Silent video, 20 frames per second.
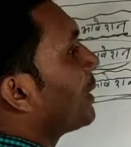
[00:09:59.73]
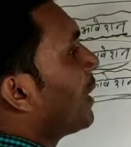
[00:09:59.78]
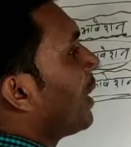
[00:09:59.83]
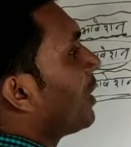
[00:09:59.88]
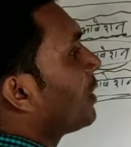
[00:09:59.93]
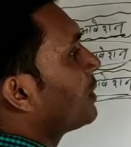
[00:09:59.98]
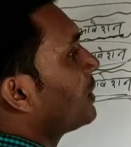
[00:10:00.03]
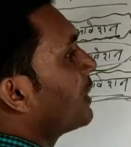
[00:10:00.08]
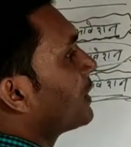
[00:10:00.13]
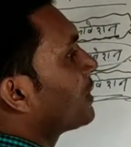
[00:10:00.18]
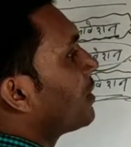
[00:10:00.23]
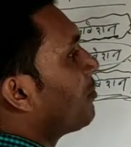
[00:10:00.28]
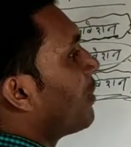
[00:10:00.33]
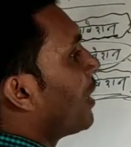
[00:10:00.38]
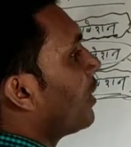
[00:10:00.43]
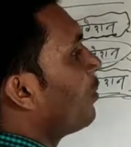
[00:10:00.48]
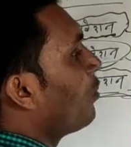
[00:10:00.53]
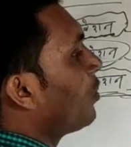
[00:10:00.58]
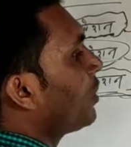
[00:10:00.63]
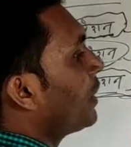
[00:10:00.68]
पदार्थ जैसे
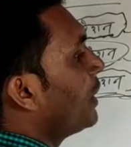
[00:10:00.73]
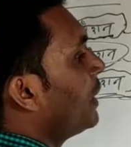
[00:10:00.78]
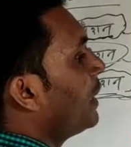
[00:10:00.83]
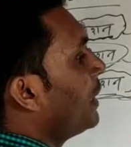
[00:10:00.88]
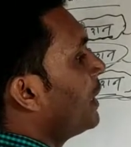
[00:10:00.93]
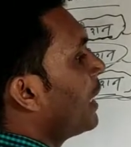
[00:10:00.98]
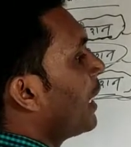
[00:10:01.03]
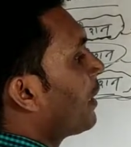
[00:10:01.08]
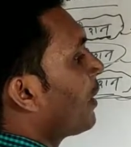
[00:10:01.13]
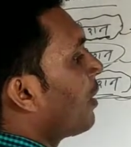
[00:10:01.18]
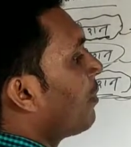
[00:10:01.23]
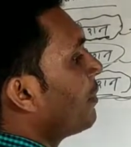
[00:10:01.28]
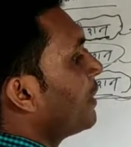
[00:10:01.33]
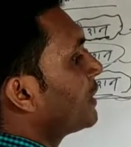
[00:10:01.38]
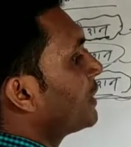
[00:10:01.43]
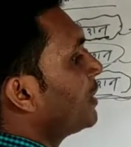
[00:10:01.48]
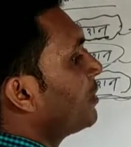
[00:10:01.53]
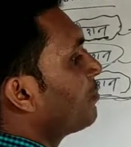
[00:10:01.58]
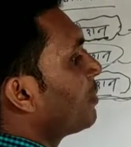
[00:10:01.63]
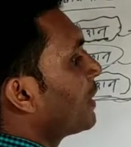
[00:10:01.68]
मान लो कि ये
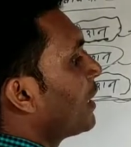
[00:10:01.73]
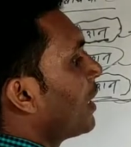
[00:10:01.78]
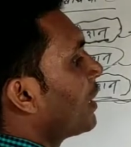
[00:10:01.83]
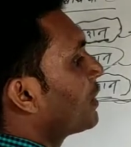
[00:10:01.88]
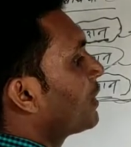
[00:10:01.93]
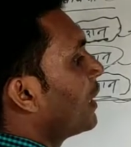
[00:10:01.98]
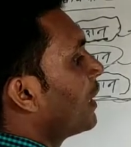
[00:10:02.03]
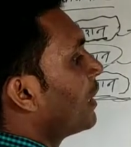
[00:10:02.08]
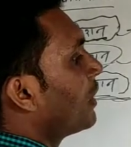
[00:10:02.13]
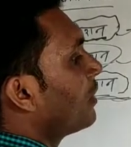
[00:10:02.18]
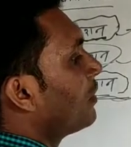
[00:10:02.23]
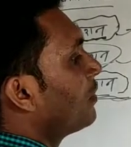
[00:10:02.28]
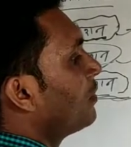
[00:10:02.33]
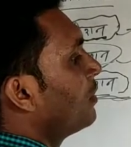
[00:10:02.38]
अनावेशित पदार्थ है